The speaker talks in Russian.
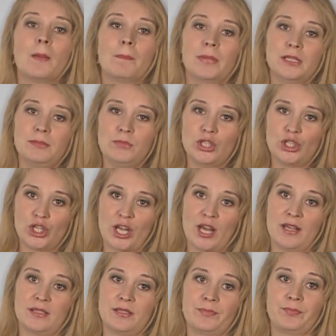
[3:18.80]

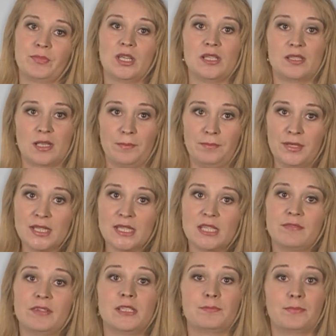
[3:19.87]
подмечать, и
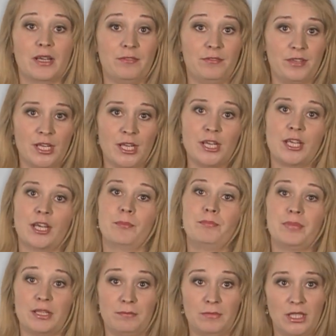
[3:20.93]
записывать поверья,
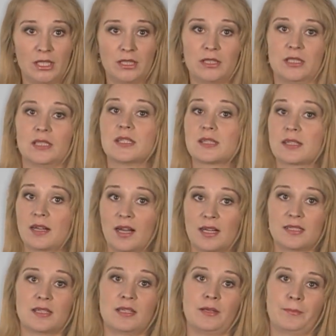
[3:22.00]
приметы,
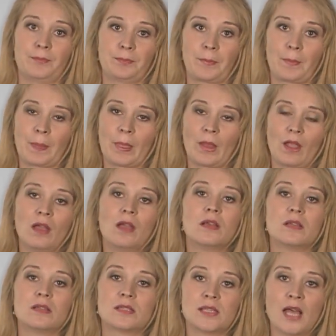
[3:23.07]
сказки.
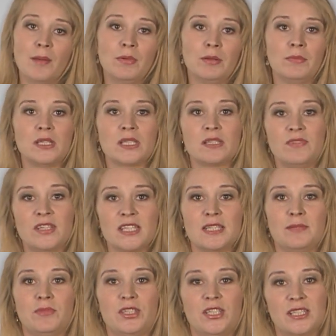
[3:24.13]
Самыми
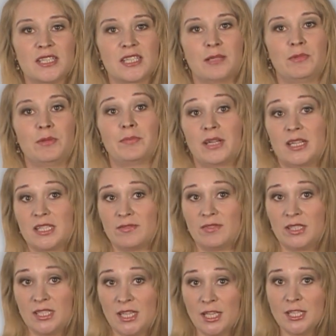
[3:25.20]
известными детскими
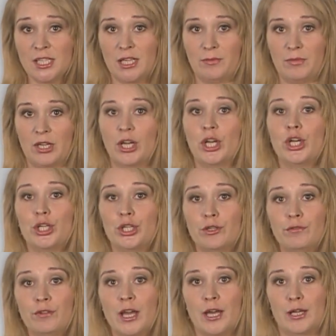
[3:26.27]
произведениями
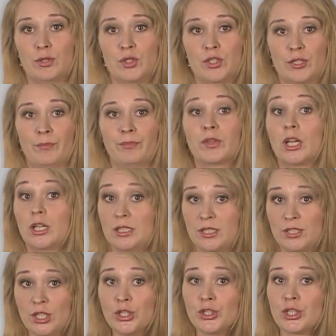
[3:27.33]
являются
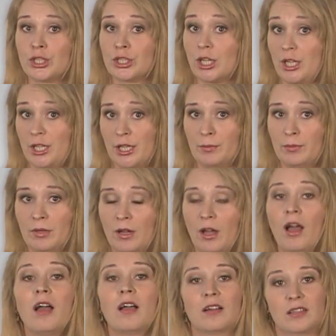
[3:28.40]
«Лисичкин хлеб»,
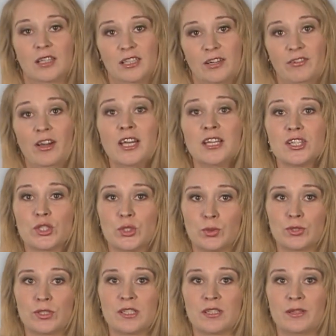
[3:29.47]
«Кладовая
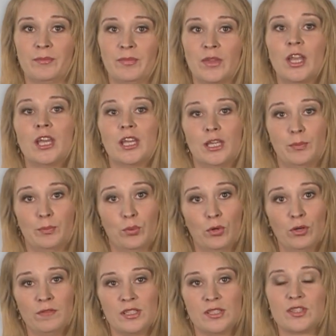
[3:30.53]
солнца» и
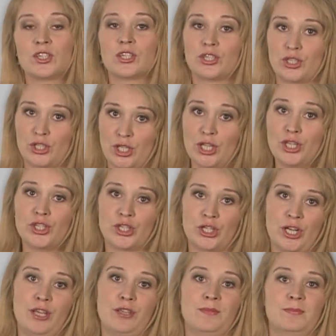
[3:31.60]
повесть
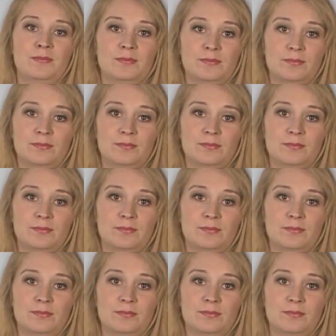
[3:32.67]
«Жень-шень».